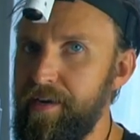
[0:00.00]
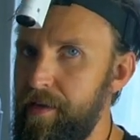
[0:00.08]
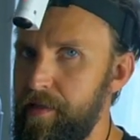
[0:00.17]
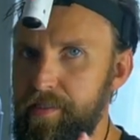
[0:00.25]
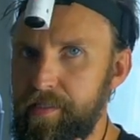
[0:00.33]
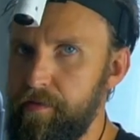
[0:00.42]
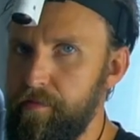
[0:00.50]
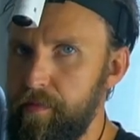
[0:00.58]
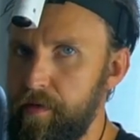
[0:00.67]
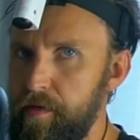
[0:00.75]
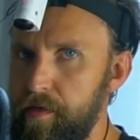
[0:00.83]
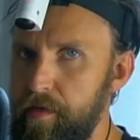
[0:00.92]
Хрен с ним.
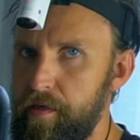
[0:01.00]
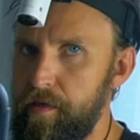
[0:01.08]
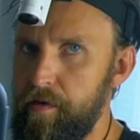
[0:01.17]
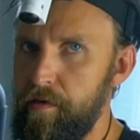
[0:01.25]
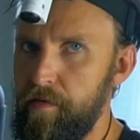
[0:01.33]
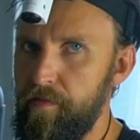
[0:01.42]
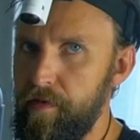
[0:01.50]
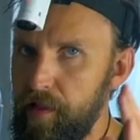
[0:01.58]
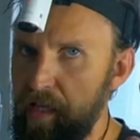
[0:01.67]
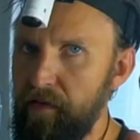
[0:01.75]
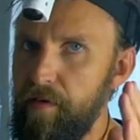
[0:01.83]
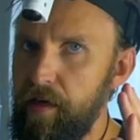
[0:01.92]
В
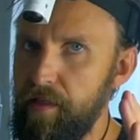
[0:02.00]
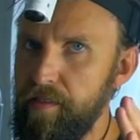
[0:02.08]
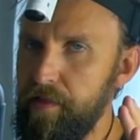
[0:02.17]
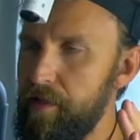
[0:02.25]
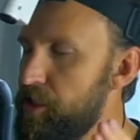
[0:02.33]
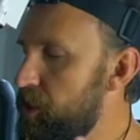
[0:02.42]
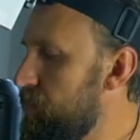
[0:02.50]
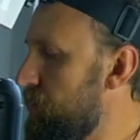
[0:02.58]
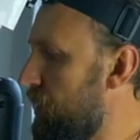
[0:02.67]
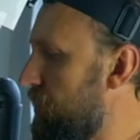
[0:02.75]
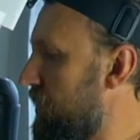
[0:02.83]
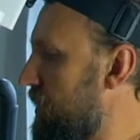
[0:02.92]
голове это
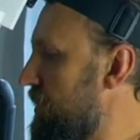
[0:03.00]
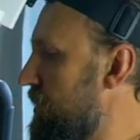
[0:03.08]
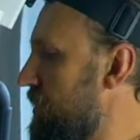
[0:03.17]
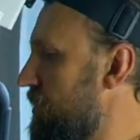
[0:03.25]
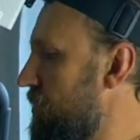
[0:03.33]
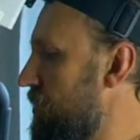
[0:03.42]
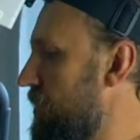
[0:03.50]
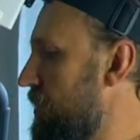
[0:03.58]
заложилось, я так и сделаю.